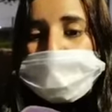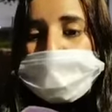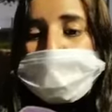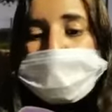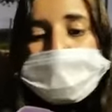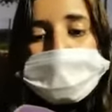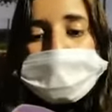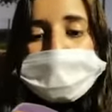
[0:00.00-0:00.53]

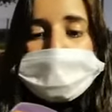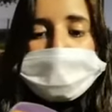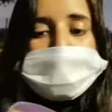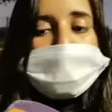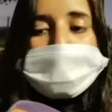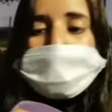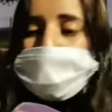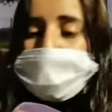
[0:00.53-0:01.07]
وملي كنبغي نمشي
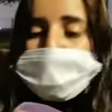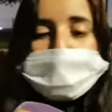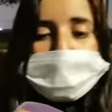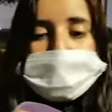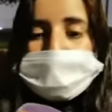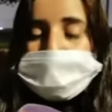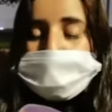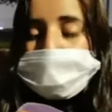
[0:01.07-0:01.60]
نكري
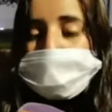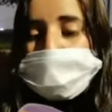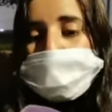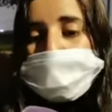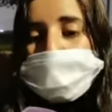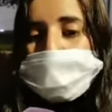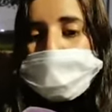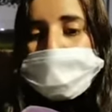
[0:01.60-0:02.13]
عاوتاني ما كيبغيوش
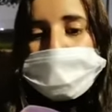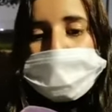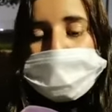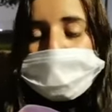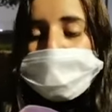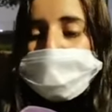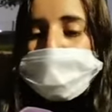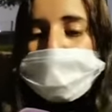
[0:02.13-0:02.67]
يكريو ليا
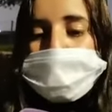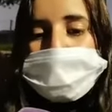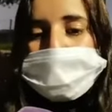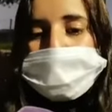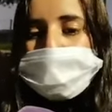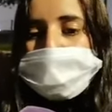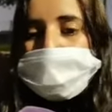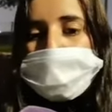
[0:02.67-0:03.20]
حيت كيقول لي ما
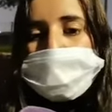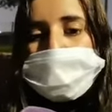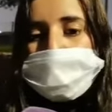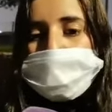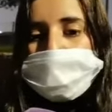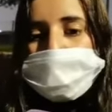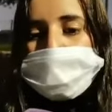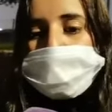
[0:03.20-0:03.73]
عندكش الوراق